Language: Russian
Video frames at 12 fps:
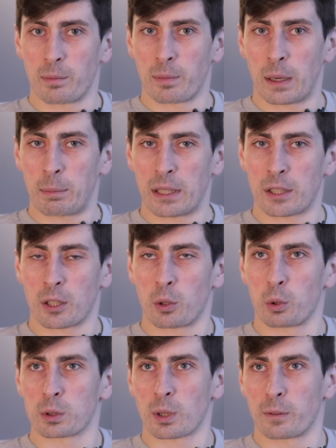опять-таки
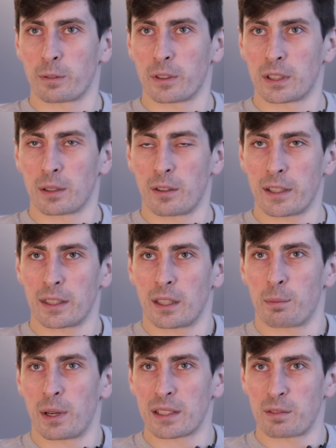остров, это
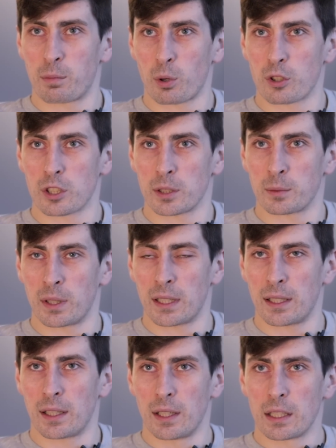военная база в прошлом,
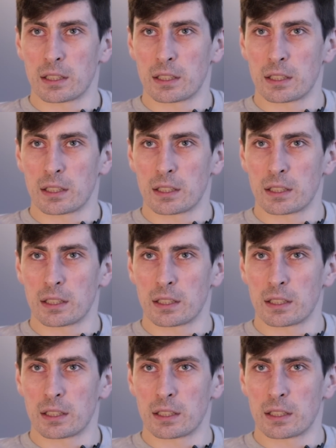да,